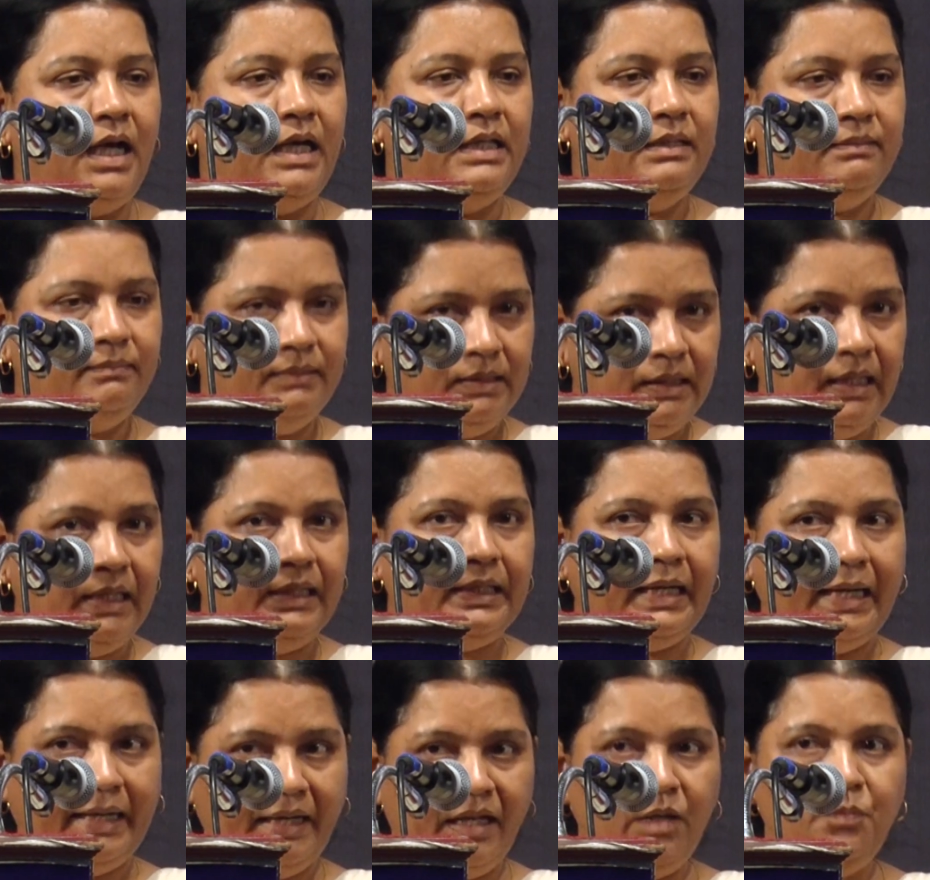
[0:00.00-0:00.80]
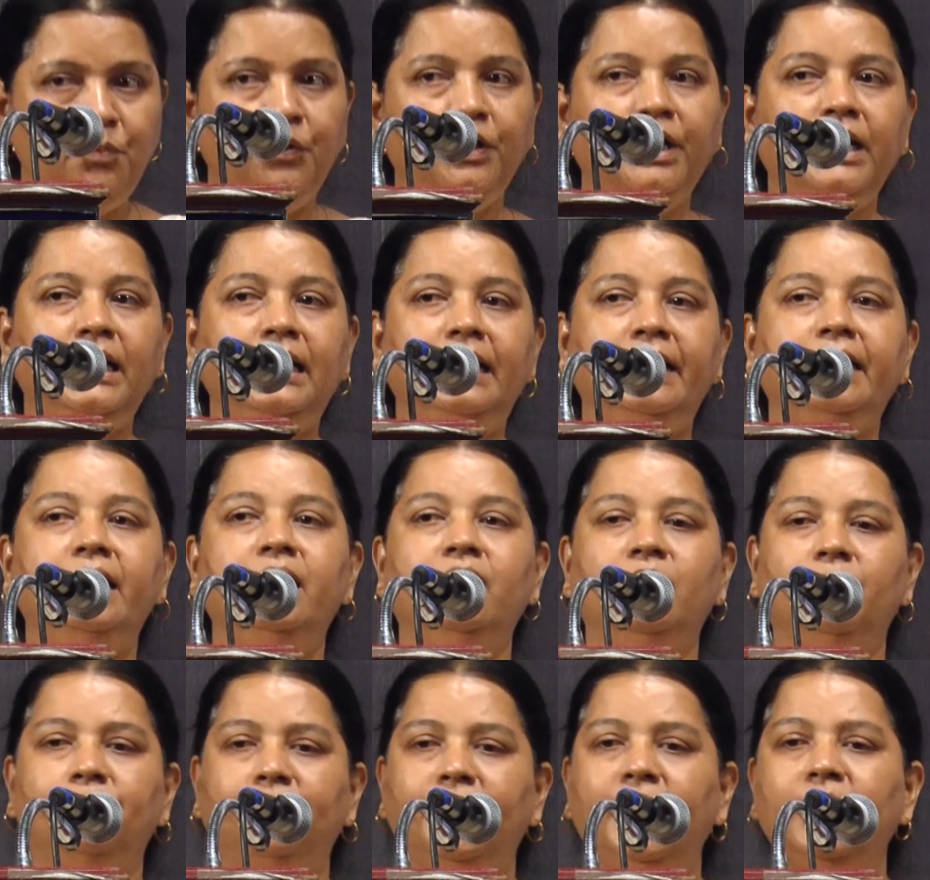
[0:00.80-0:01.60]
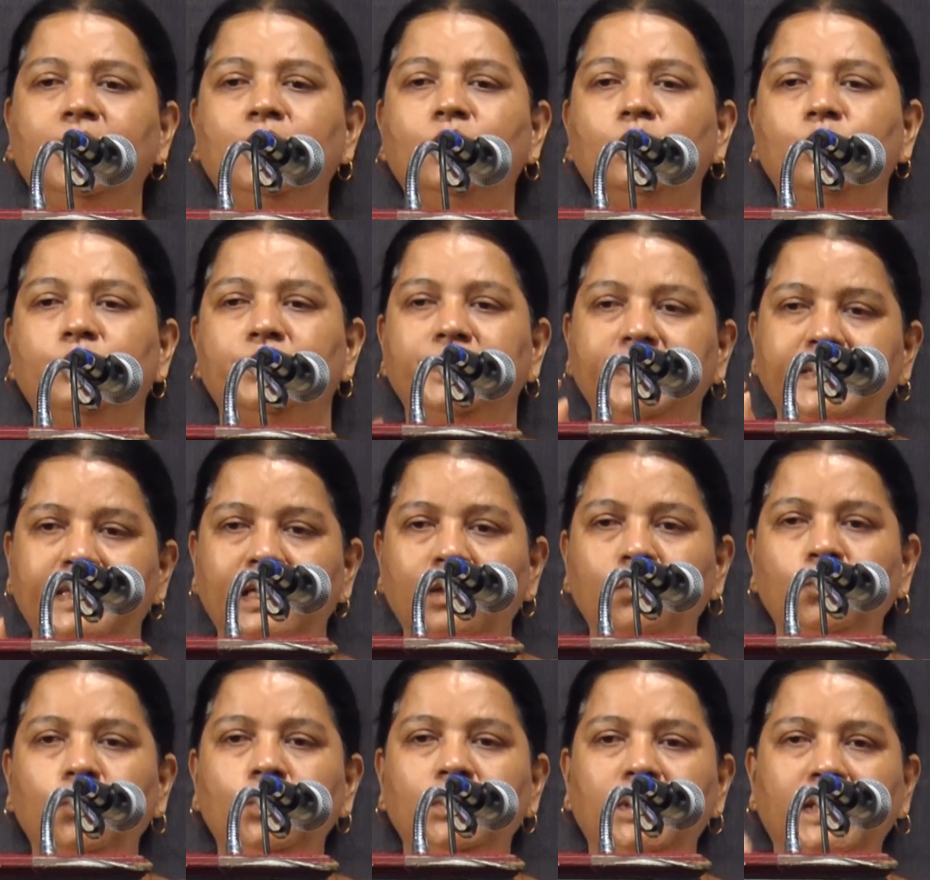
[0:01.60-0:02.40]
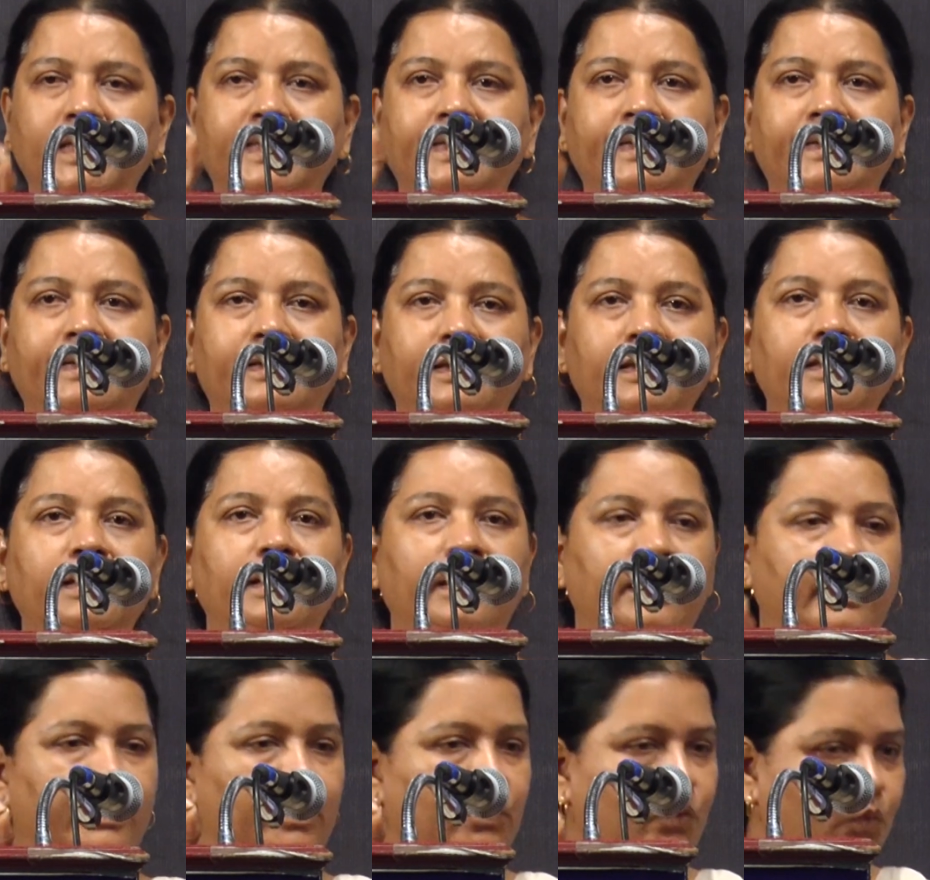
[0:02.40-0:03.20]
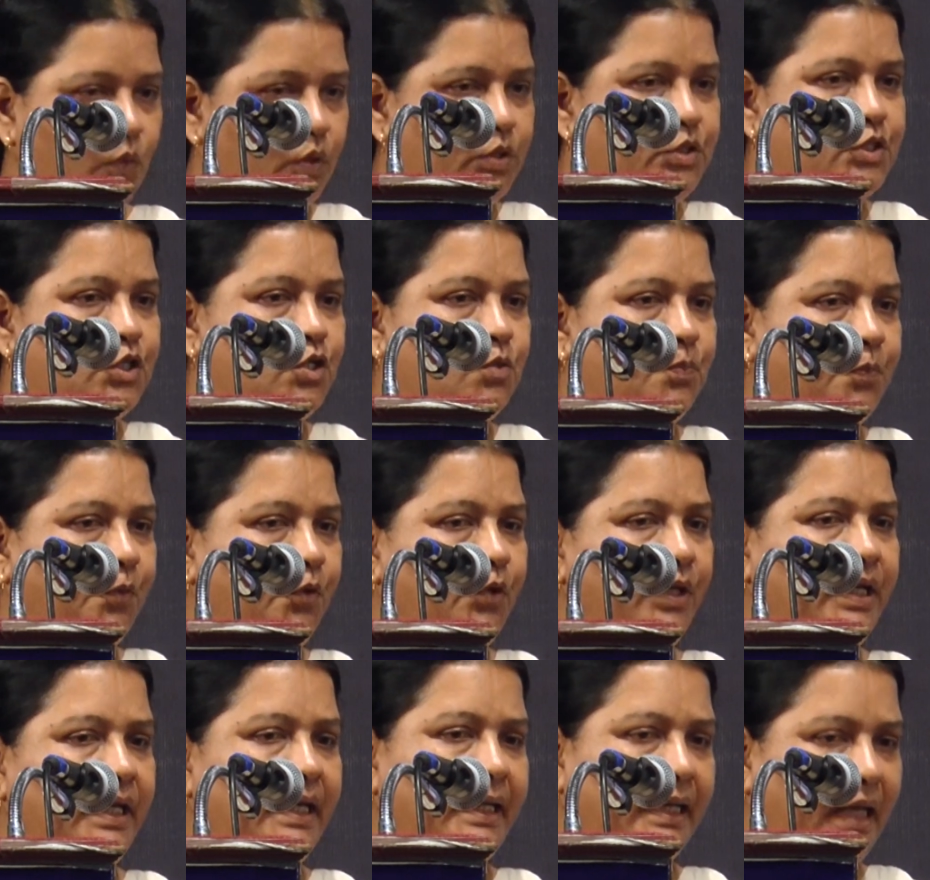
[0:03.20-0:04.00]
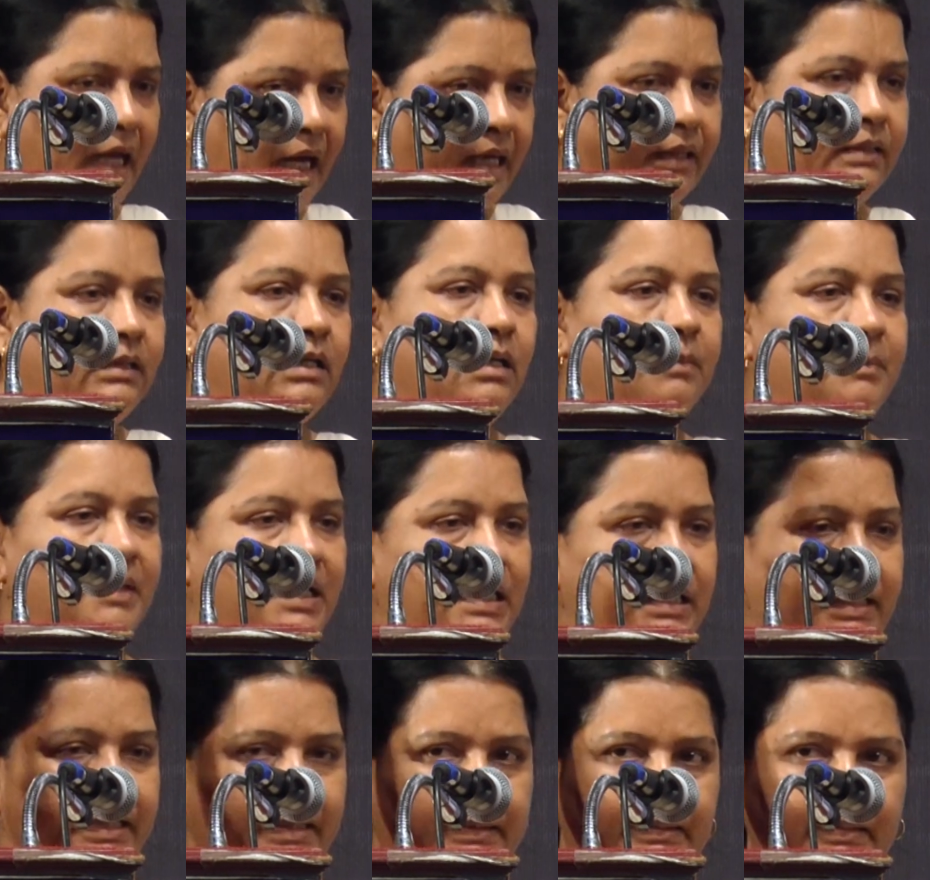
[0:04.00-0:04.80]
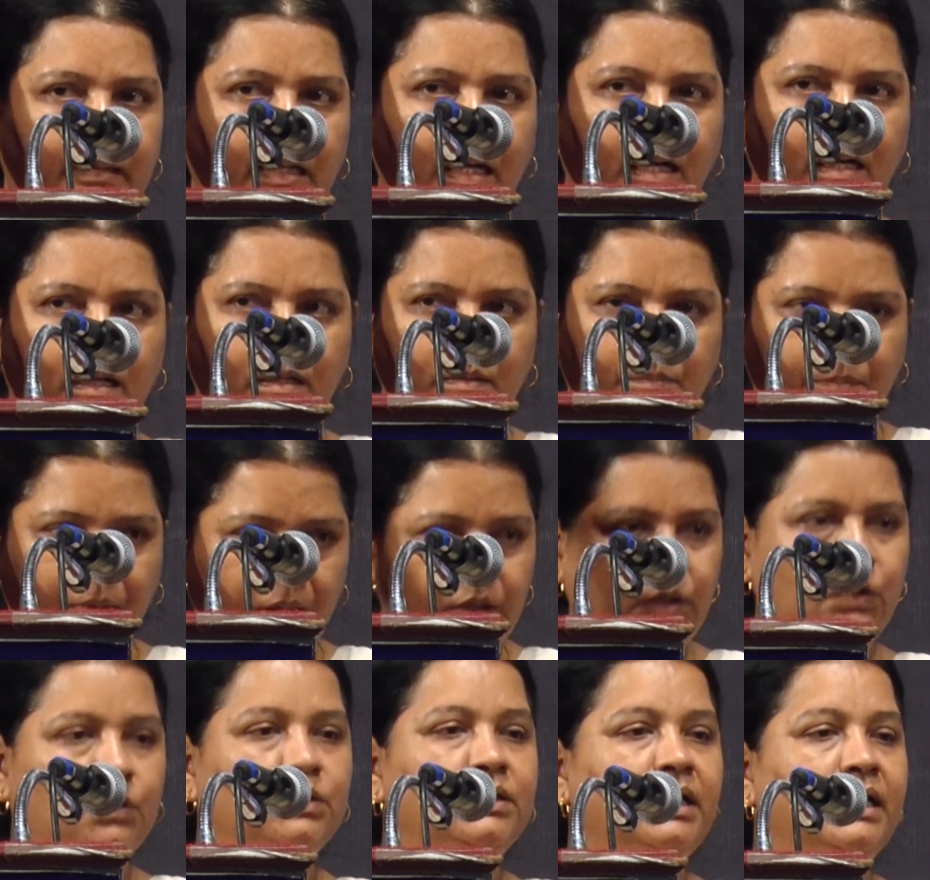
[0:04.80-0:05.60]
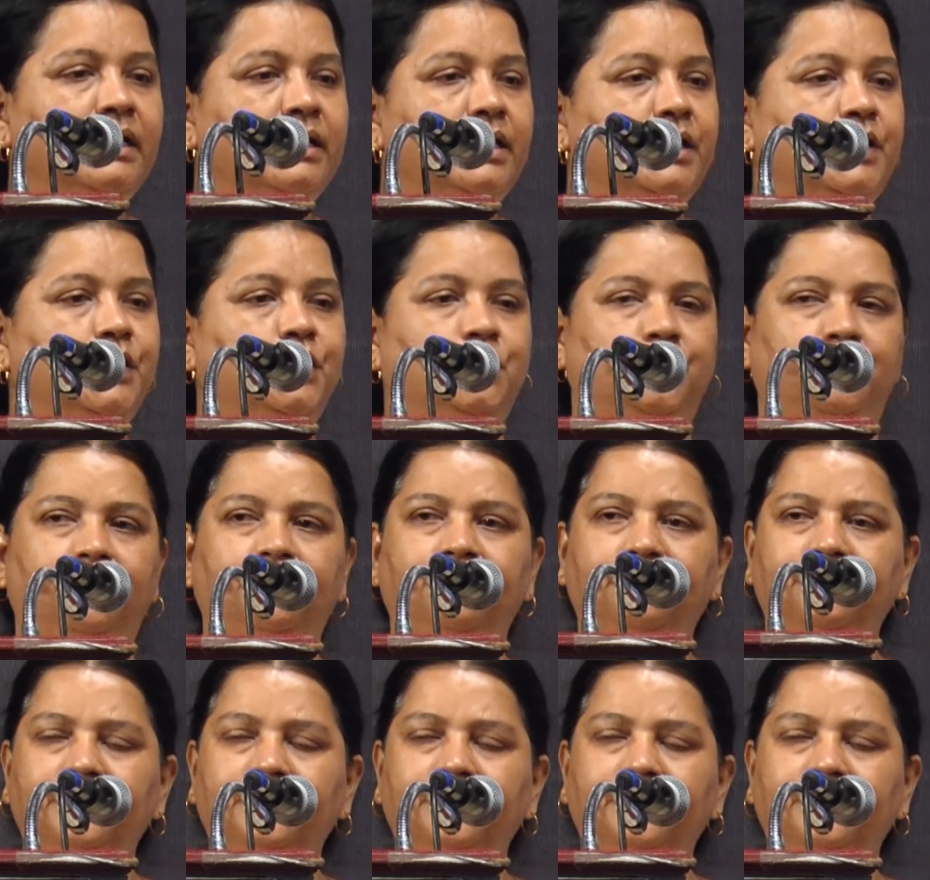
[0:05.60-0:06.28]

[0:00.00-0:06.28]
அதை வந்து நடைமுறையில் நீங்கள் பார்க்கணும் இடஒதுக்கீடு நீங்கள் கோர்ட்டுக்கு போனீங்கன்னா அது நமக்கு எதிராக மட்டும்தான் நிற்கும்